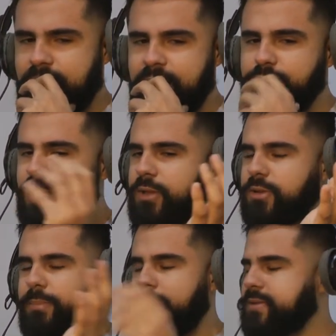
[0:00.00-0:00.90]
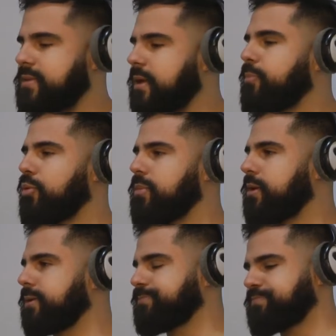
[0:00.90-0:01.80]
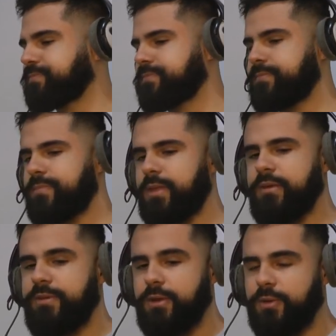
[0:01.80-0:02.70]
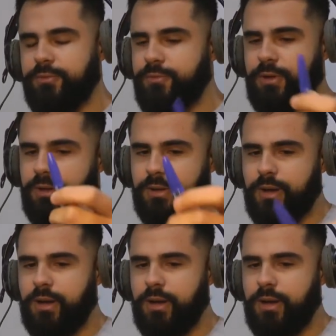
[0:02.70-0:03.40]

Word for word: Ali do lado da Praça da República. Enfim, eu, eu fui.